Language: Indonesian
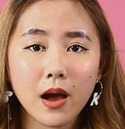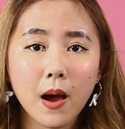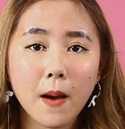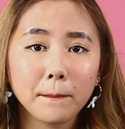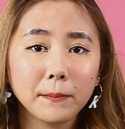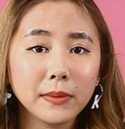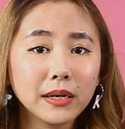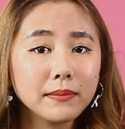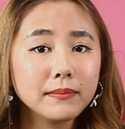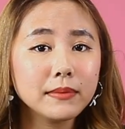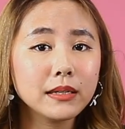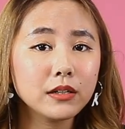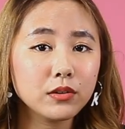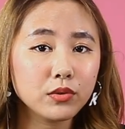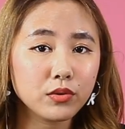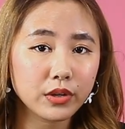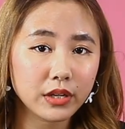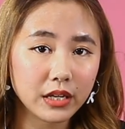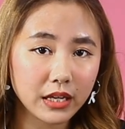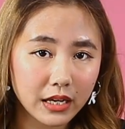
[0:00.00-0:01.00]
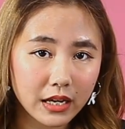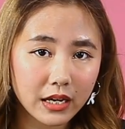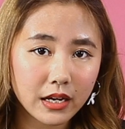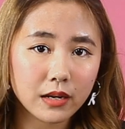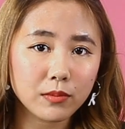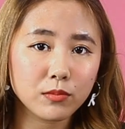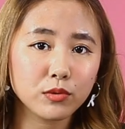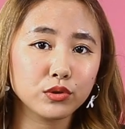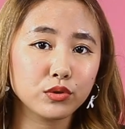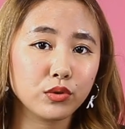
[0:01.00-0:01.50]
memenuhi
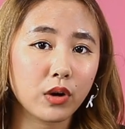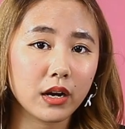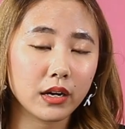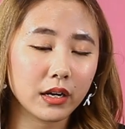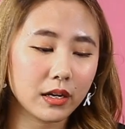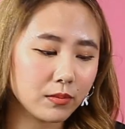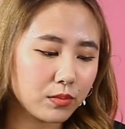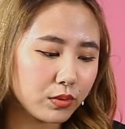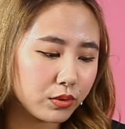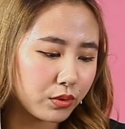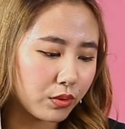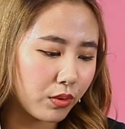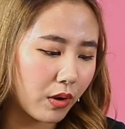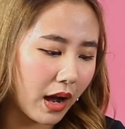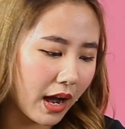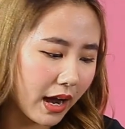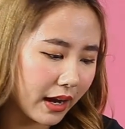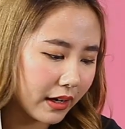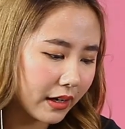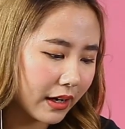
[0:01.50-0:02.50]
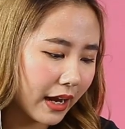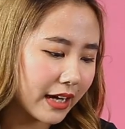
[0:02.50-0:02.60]
kebutuhan-kebutuhan